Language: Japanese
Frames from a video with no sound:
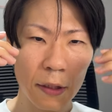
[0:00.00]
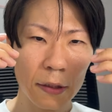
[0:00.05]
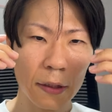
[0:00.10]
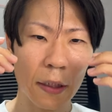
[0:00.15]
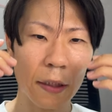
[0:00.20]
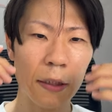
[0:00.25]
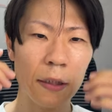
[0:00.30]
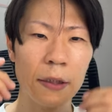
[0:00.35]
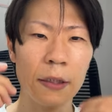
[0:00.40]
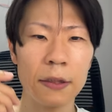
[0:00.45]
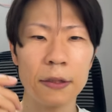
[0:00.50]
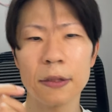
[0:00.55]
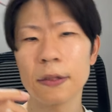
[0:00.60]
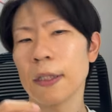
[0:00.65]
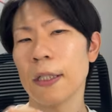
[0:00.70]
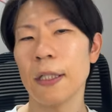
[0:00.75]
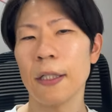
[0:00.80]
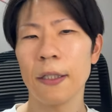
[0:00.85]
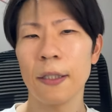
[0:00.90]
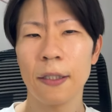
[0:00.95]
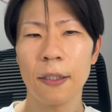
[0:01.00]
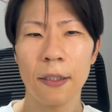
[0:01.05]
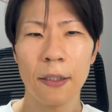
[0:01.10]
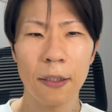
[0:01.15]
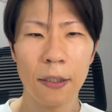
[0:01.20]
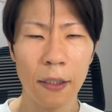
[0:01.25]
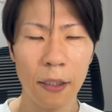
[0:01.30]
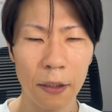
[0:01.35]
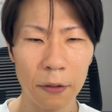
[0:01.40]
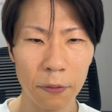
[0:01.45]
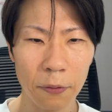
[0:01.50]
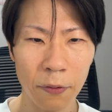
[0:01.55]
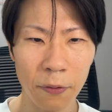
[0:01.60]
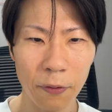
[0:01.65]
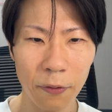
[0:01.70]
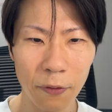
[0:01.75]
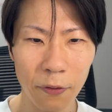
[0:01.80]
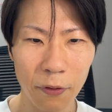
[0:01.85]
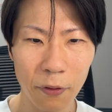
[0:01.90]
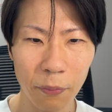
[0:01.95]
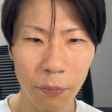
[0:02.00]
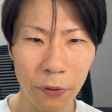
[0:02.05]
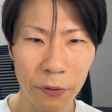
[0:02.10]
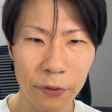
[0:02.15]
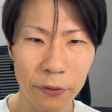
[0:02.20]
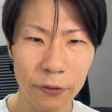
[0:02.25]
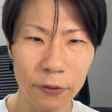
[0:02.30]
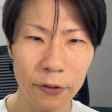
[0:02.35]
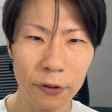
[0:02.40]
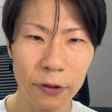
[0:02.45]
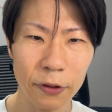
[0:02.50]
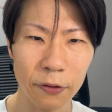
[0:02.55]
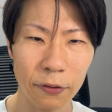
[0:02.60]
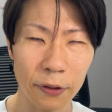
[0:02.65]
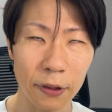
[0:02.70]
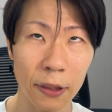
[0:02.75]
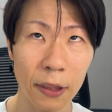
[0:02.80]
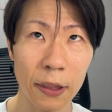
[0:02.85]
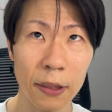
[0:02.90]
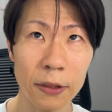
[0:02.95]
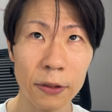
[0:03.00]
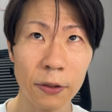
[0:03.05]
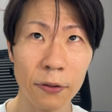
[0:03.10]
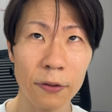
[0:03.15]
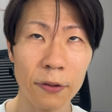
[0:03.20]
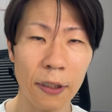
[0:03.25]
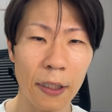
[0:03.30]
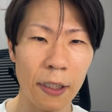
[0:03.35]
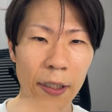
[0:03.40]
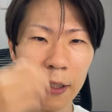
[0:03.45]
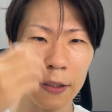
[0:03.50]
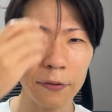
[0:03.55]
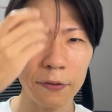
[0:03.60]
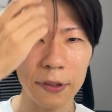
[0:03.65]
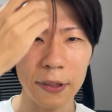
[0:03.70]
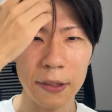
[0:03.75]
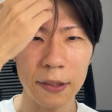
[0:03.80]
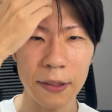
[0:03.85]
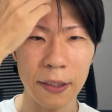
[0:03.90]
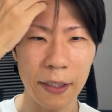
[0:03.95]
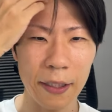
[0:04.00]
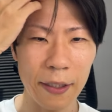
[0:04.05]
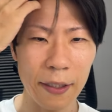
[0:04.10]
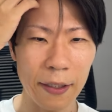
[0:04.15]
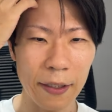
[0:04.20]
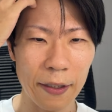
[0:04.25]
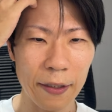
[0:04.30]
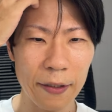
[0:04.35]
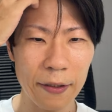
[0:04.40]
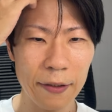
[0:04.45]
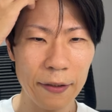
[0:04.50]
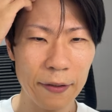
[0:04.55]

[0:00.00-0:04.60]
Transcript: ただですね、あの、僕、ちょっと金属アレルギーで、